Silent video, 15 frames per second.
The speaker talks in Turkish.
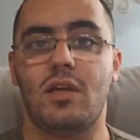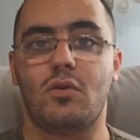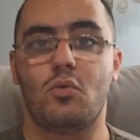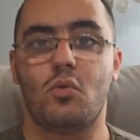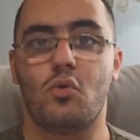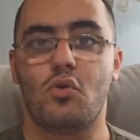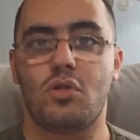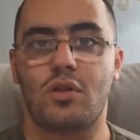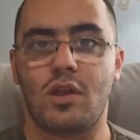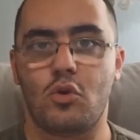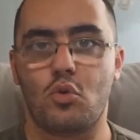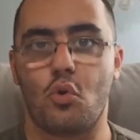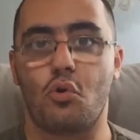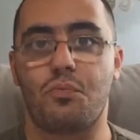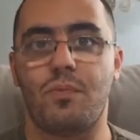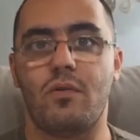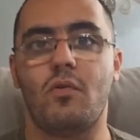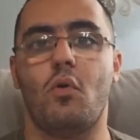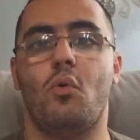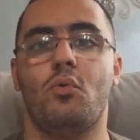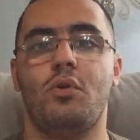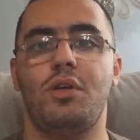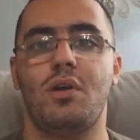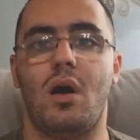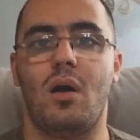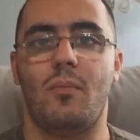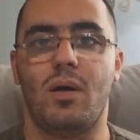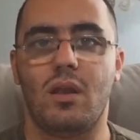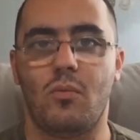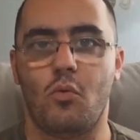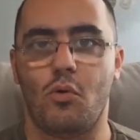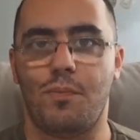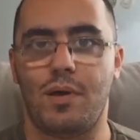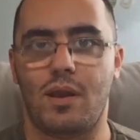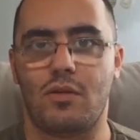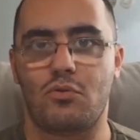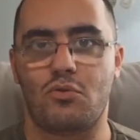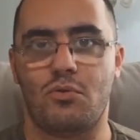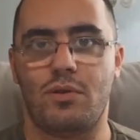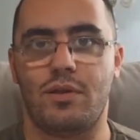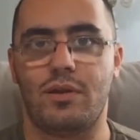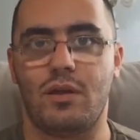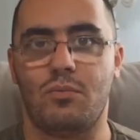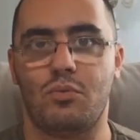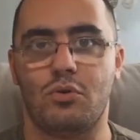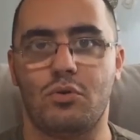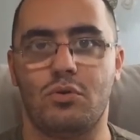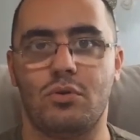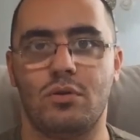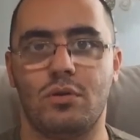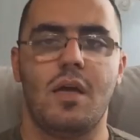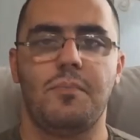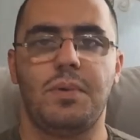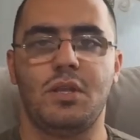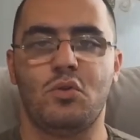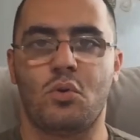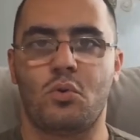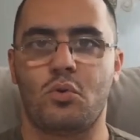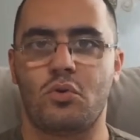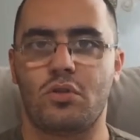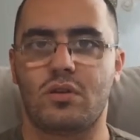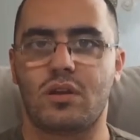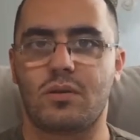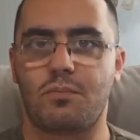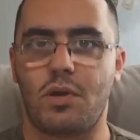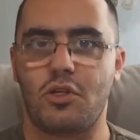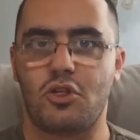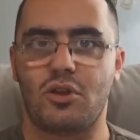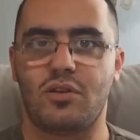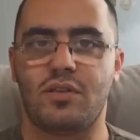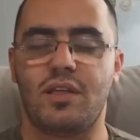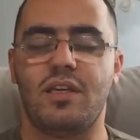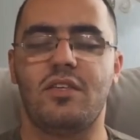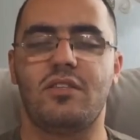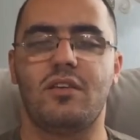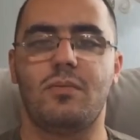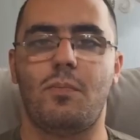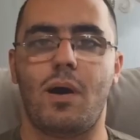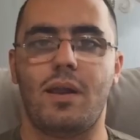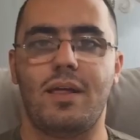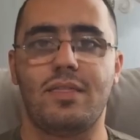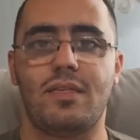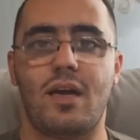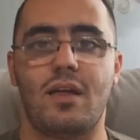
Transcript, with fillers: teknolojisine çökme ve onu yağmalama operasyonları yapıyordu. 1945 yılında istihbarat